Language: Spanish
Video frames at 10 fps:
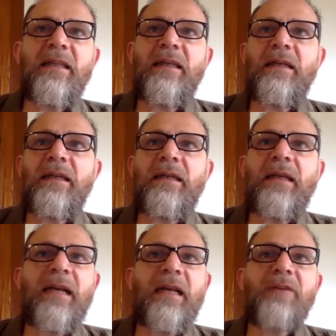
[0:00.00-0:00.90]
de
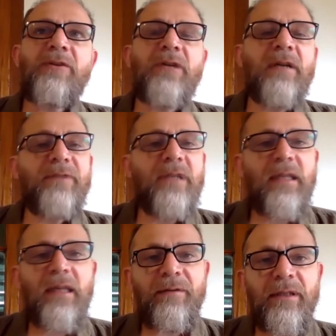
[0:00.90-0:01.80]
la radiografía
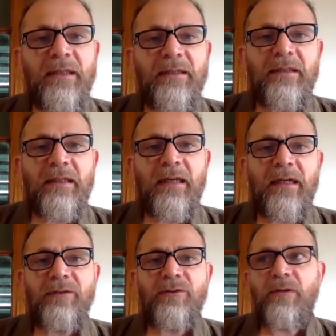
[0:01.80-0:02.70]
de la vejez en la
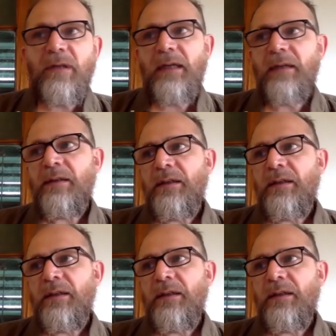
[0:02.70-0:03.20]
gran ciudad.